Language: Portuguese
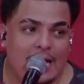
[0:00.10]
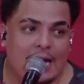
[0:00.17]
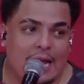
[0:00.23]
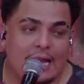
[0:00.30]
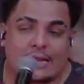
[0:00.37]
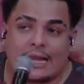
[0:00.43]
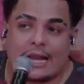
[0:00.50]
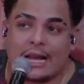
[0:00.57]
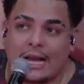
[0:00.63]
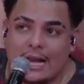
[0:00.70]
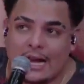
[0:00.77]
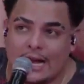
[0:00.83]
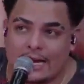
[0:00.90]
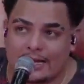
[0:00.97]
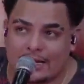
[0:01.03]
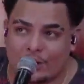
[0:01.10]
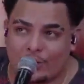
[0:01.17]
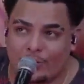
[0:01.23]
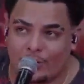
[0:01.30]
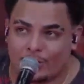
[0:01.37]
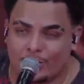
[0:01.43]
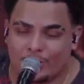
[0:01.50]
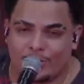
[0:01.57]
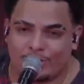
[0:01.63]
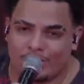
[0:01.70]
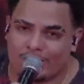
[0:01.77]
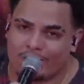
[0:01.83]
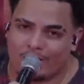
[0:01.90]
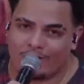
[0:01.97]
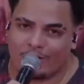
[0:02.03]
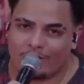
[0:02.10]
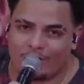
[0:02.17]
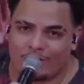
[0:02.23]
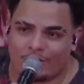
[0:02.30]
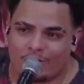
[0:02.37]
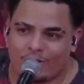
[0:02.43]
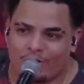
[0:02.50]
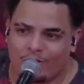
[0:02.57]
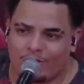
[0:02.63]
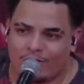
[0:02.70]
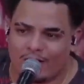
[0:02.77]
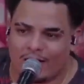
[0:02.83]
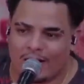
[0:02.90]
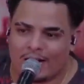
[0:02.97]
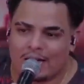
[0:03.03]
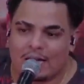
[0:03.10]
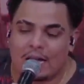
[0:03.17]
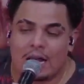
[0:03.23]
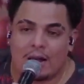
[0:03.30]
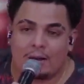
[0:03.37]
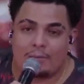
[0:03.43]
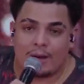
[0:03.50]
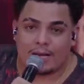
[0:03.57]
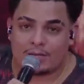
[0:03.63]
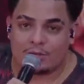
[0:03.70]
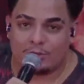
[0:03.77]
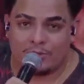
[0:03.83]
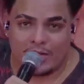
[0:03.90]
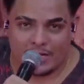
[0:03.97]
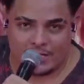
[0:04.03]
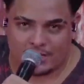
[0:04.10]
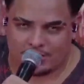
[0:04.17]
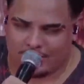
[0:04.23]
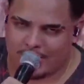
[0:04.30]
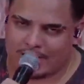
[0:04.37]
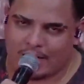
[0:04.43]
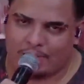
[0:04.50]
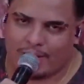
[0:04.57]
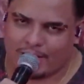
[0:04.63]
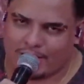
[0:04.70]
ele tá, ele tá com o ponto me ouvindo, então ele vai ouvir tudo que eu vou falar. Mas o Mítico, ele tem uma